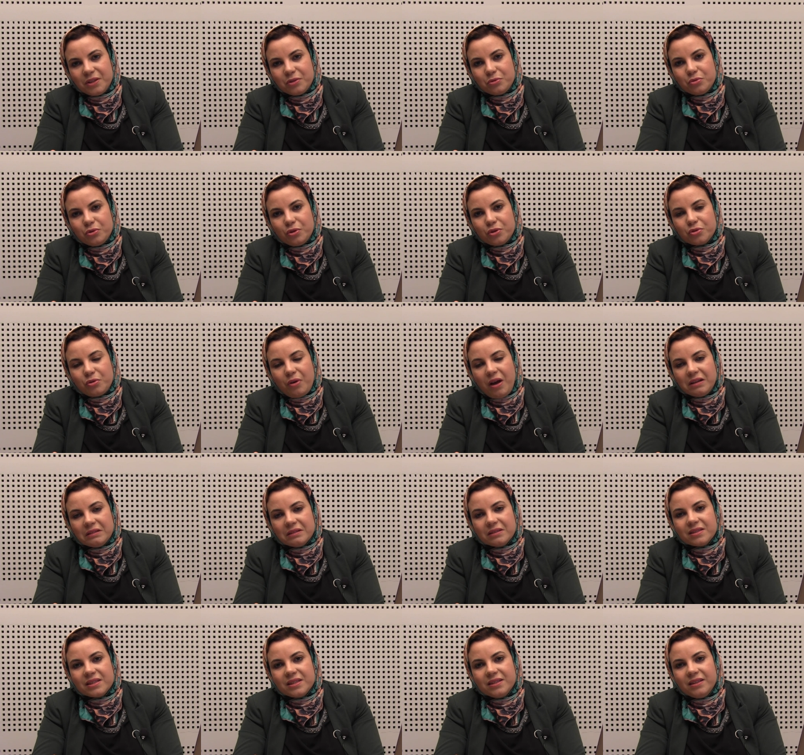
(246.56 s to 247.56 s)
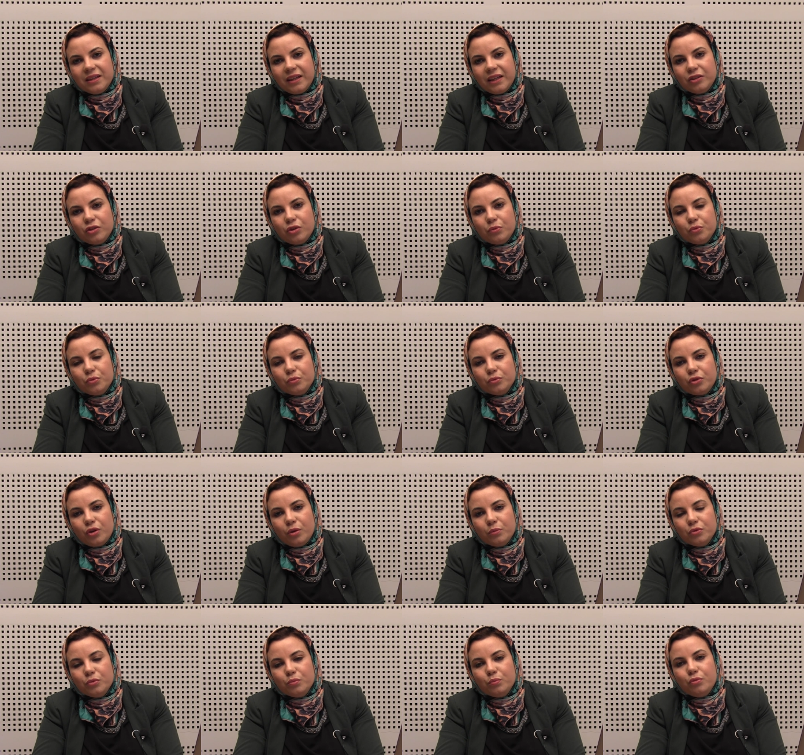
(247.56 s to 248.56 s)
bien sûr sera considéré
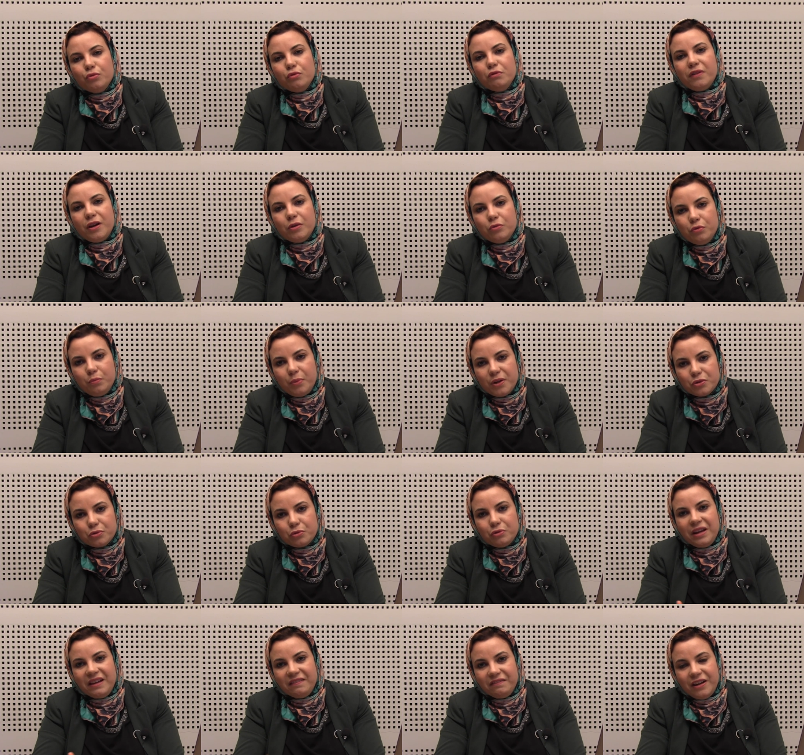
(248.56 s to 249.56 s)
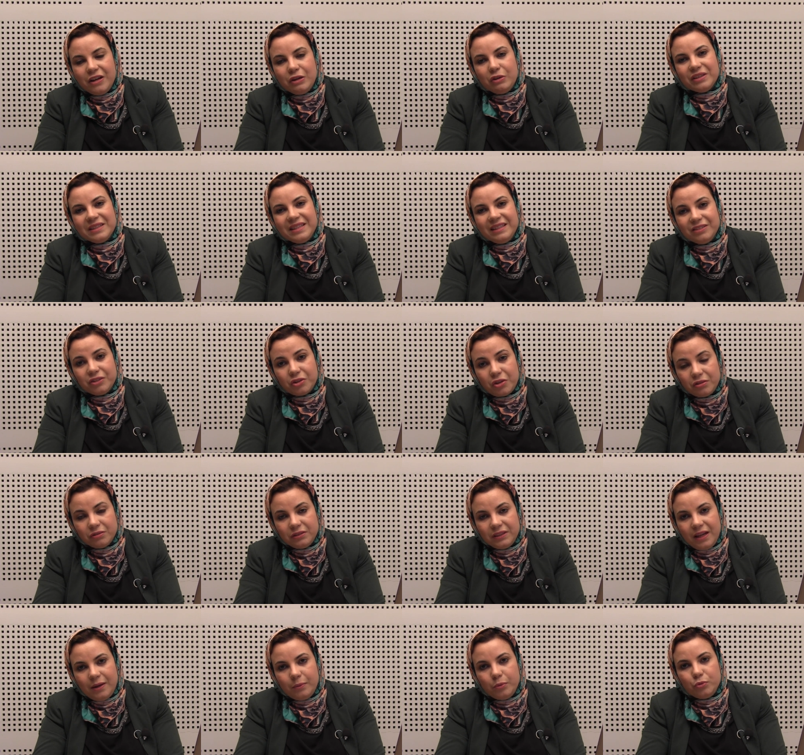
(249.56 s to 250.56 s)
comme une plus-value parce que la valeur nette
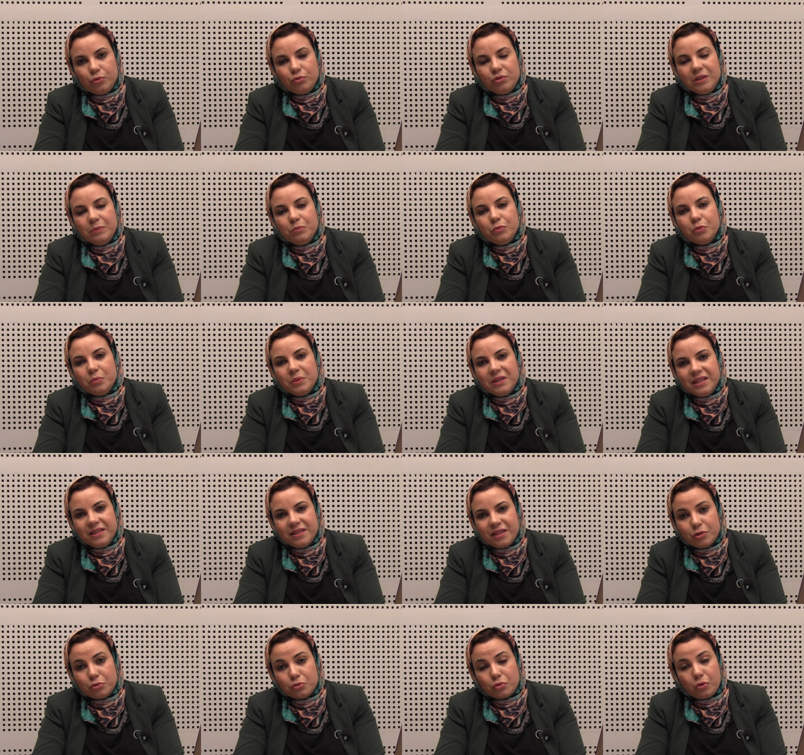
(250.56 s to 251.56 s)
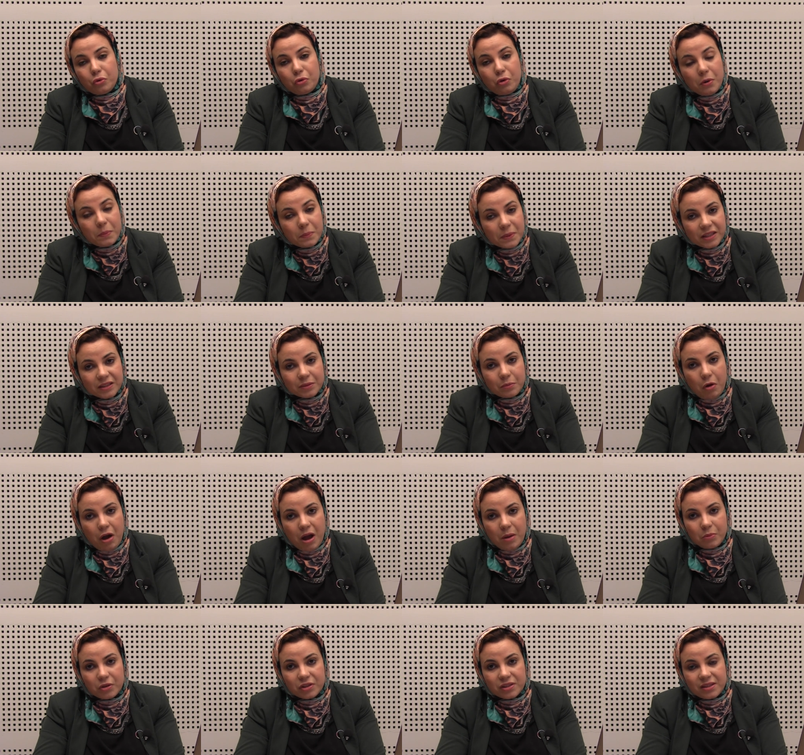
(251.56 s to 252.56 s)
comptable d'une immobilisation complètement
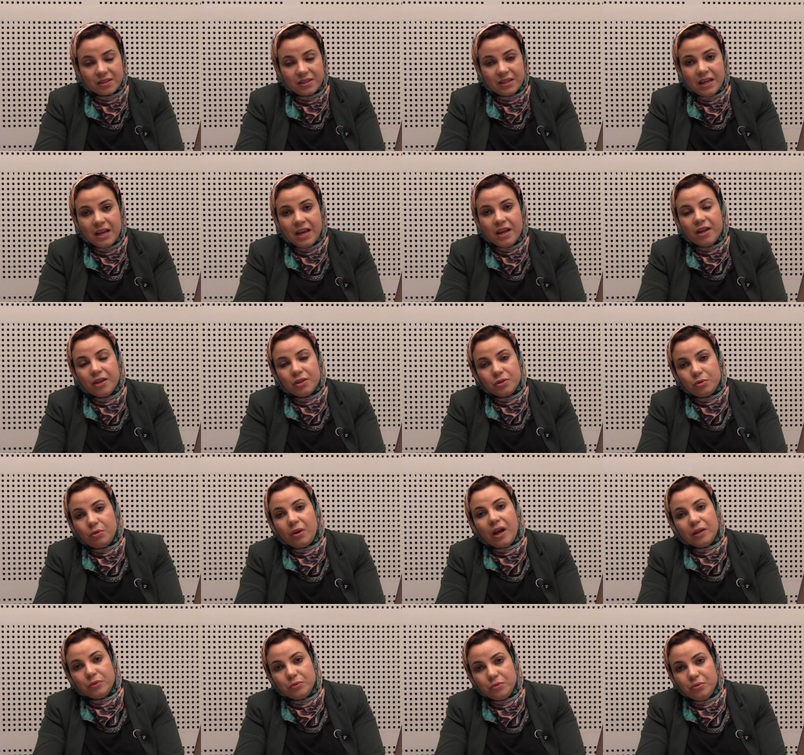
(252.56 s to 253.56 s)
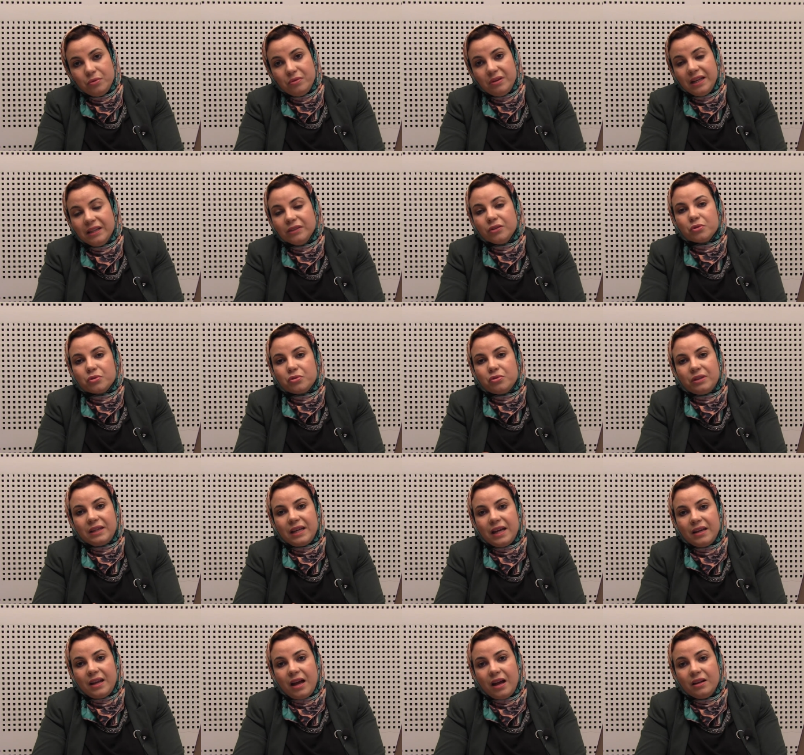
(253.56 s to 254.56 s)
amortie sera nul et dans ce
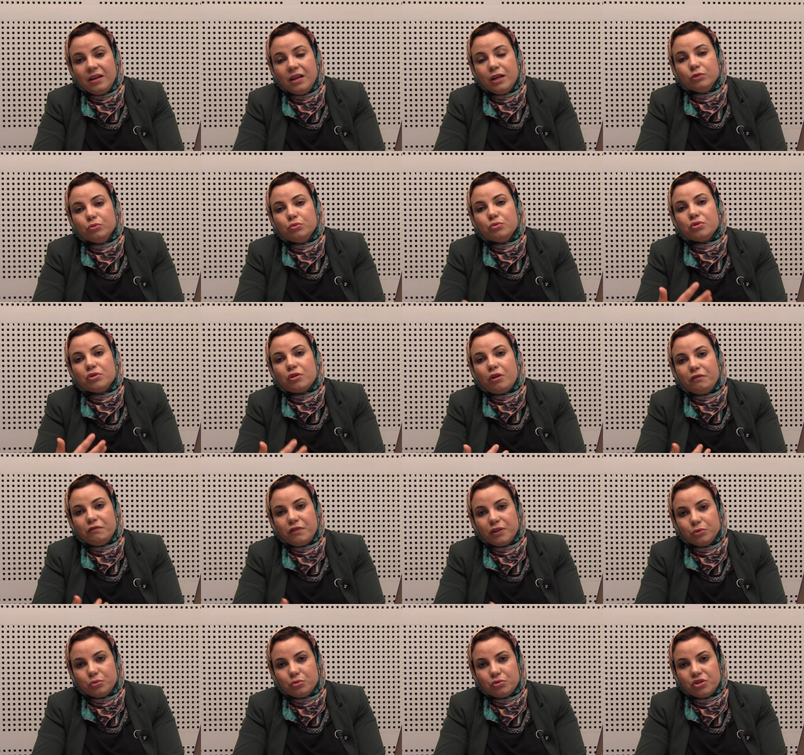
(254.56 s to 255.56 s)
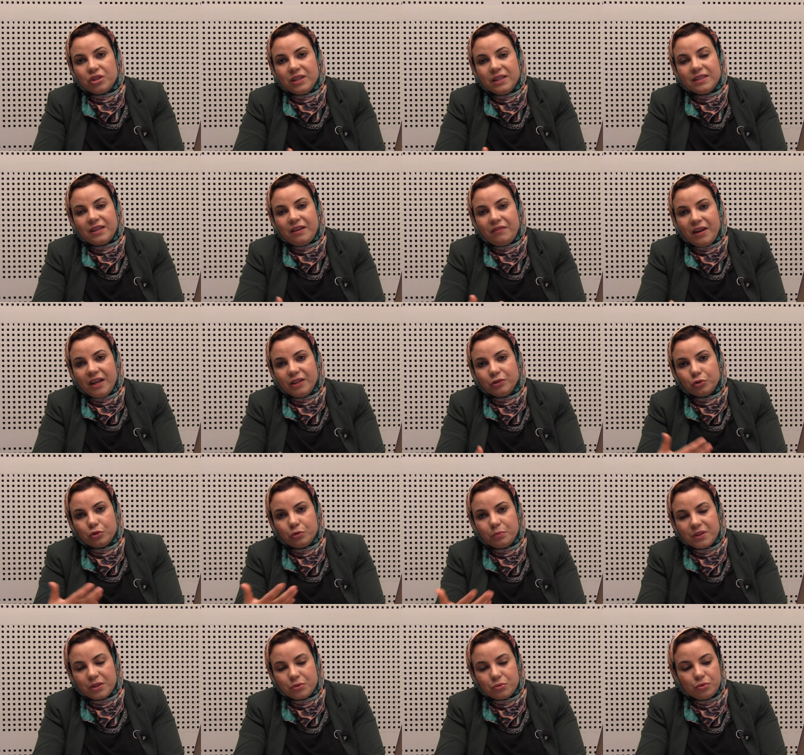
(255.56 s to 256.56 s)
cas-là, tout ce qu'on va toucher, ça va
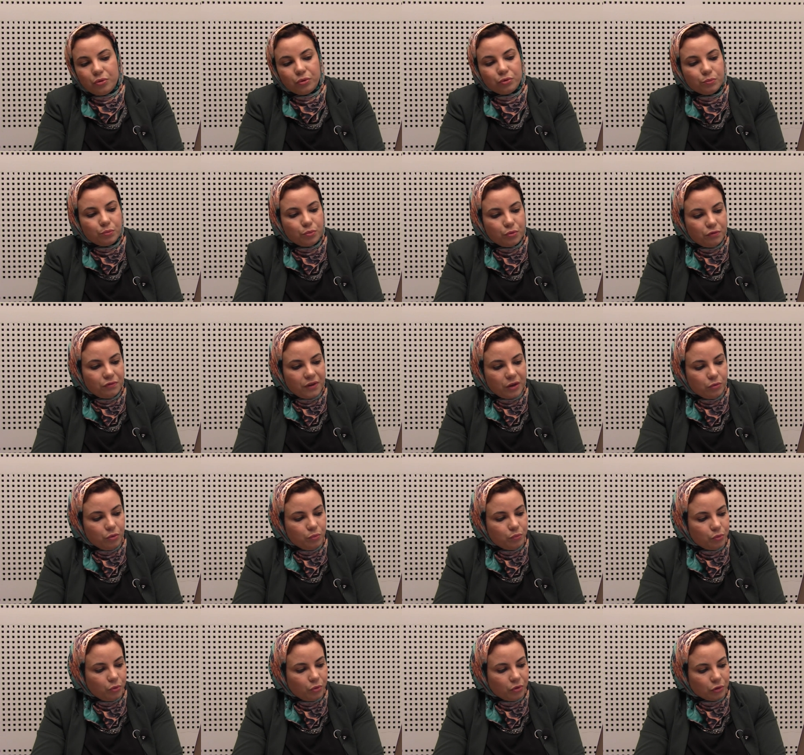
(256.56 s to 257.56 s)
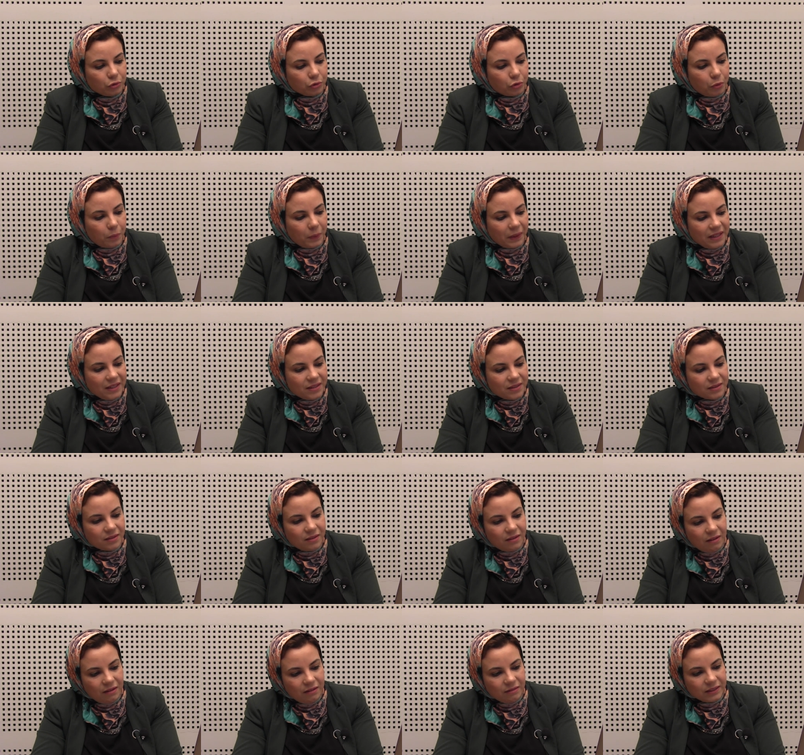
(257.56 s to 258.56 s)
être bien sûr une plus-value pour l'entreprise
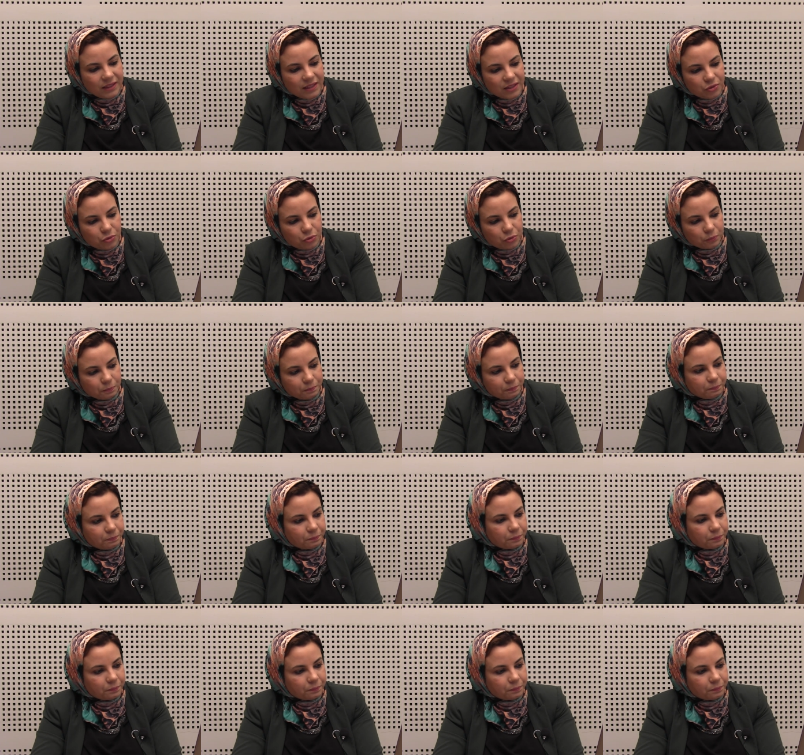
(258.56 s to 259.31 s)
en question.